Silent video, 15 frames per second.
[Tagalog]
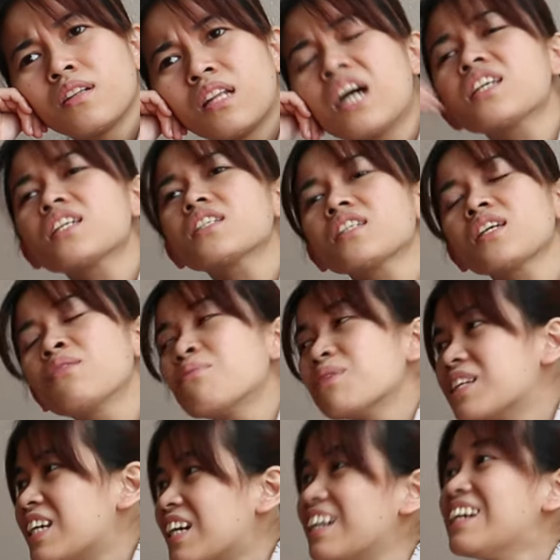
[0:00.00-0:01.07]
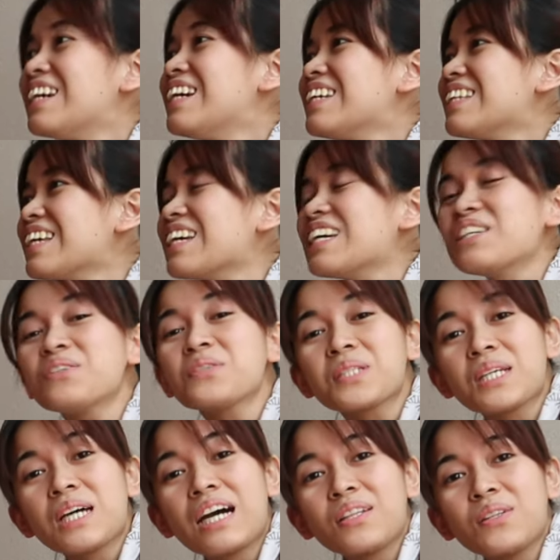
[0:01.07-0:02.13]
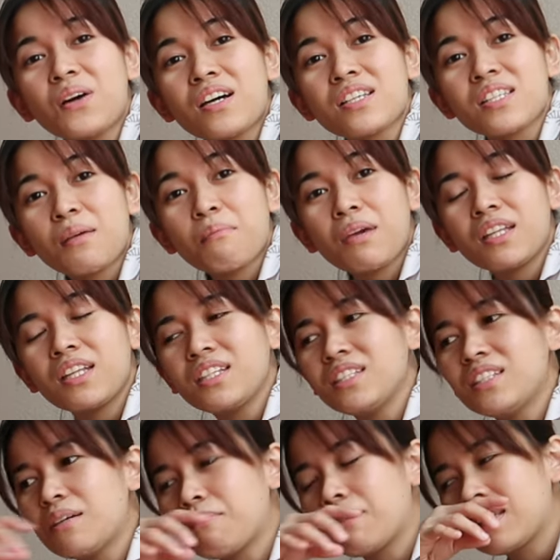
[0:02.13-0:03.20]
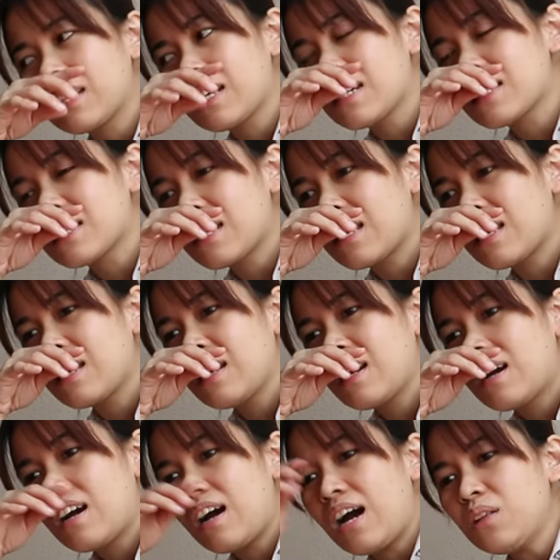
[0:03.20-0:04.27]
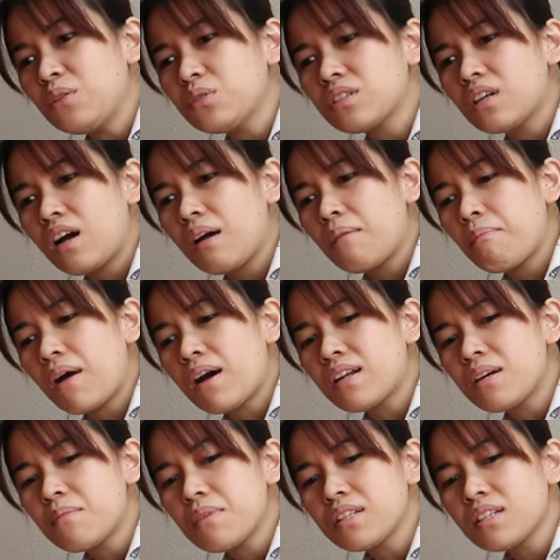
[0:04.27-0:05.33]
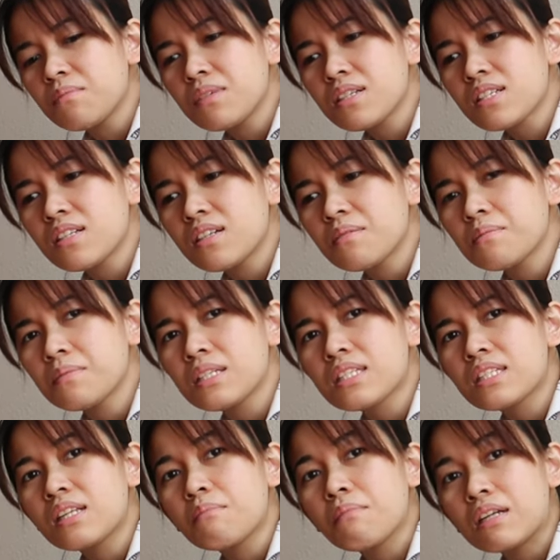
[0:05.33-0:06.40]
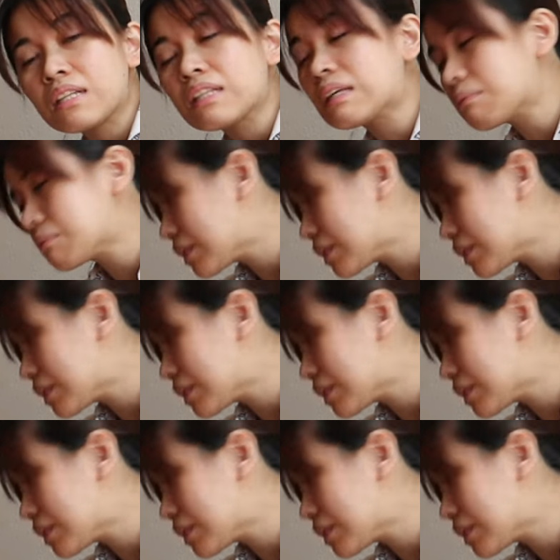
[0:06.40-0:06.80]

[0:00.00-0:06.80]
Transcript: lasang seaweed siya. yung sa ano kasi, made in Japan kasi, ano siya, parang manamis na miss na malinam